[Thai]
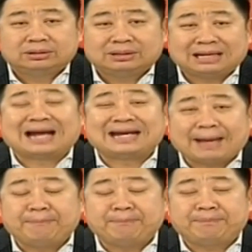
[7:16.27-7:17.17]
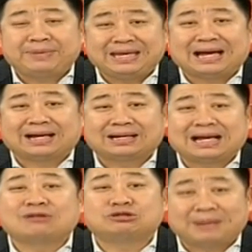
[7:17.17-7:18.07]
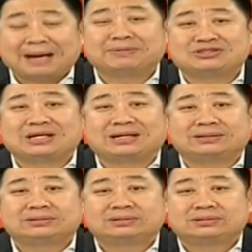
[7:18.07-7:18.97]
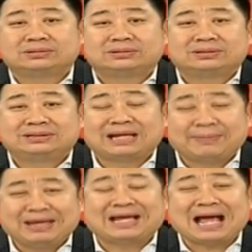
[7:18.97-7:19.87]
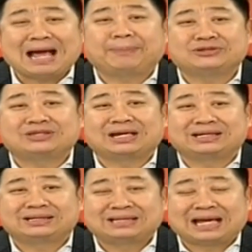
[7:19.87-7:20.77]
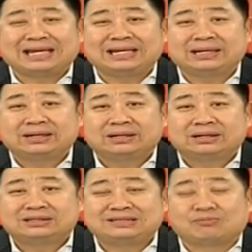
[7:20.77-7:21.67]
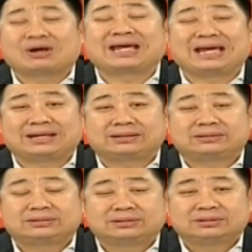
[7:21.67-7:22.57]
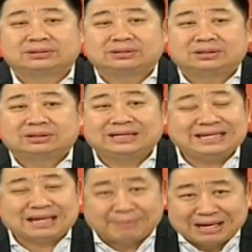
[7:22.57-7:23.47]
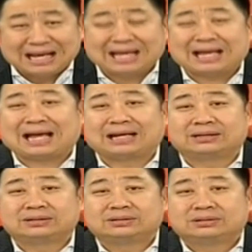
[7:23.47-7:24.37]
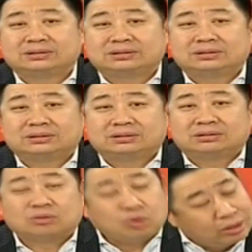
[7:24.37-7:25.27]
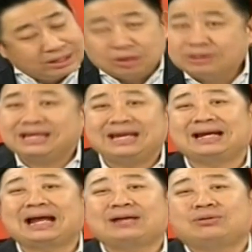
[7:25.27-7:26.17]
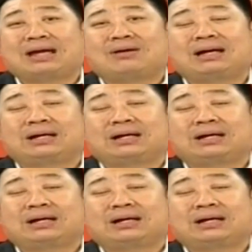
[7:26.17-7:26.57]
การนับเพียง 95%ยังมีอีก5%ใน10กว่าเขตที่ยังไม่ได้รายงาน คนก็คิดเองได้อยู่แล้วฮะ